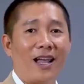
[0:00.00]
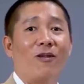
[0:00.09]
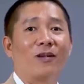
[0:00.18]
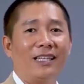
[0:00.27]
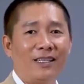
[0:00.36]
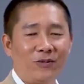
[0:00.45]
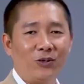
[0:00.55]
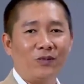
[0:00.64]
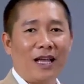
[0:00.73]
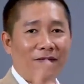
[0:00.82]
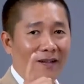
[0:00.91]
bài học kế tiếp của
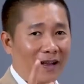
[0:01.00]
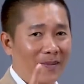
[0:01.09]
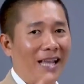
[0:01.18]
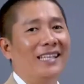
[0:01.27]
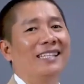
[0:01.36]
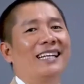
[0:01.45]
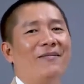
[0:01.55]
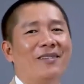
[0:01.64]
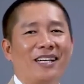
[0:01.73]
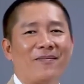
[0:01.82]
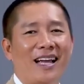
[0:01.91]
chúng ta vào ngày mai.
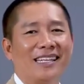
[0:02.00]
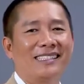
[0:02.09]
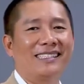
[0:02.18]
Cảm ơn các bạn.